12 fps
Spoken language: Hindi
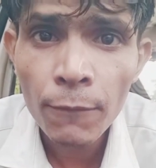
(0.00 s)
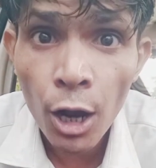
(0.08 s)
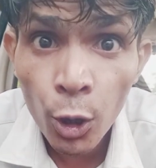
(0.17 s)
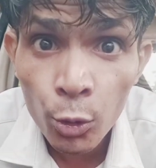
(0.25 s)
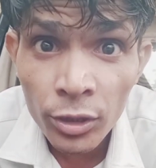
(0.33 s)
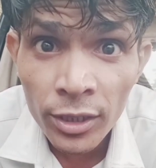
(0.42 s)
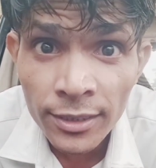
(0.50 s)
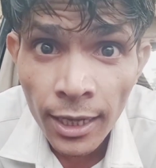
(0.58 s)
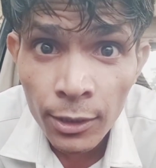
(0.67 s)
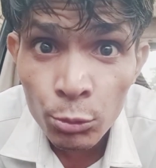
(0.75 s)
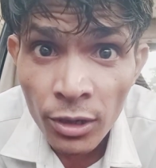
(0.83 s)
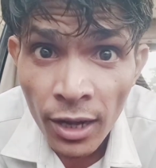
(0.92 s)
औरत का
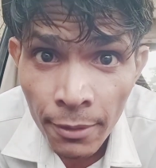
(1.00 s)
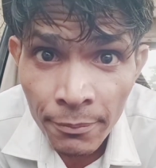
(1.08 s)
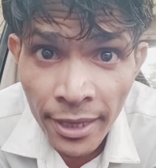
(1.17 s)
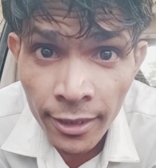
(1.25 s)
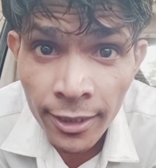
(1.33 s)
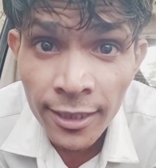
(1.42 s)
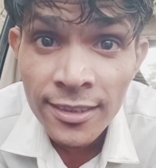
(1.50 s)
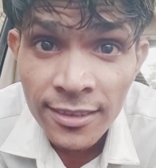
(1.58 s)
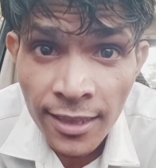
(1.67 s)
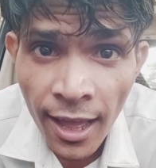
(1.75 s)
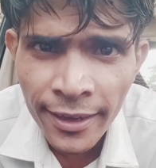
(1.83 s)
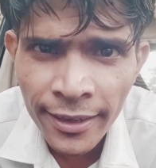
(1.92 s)
गुलाम है
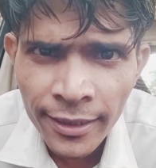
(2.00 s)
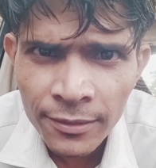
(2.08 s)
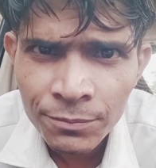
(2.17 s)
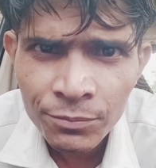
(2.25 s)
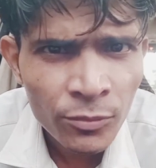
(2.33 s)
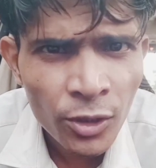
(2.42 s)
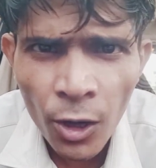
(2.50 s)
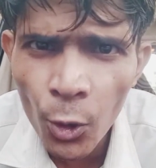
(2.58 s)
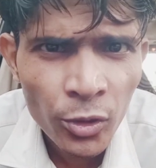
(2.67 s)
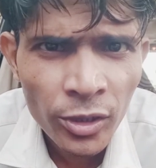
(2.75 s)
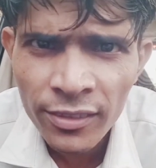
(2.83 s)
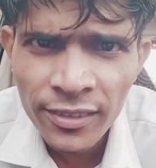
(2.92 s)
कर्जदार हैं
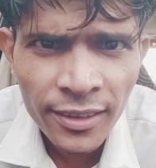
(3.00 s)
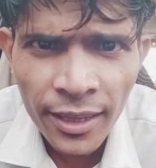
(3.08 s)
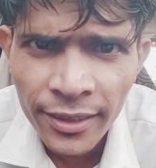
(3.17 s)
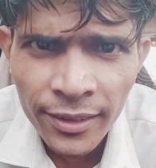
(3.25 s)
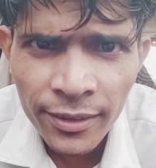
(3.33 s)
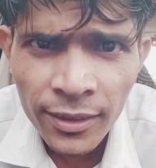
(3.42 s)
औरत नहीं